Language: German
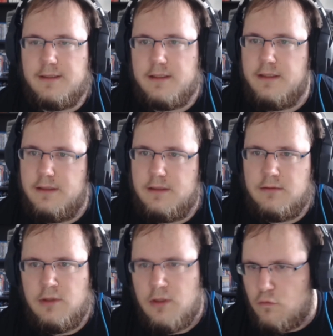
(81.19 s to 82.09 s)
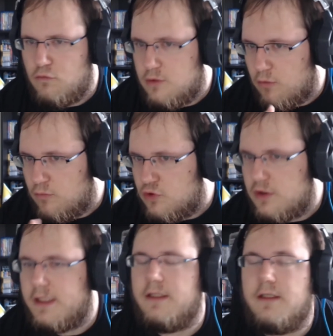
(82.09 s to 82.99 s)
Zeit unter
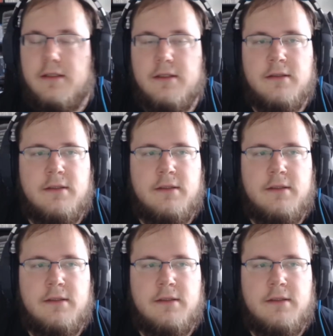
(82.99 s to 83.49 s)
Umständen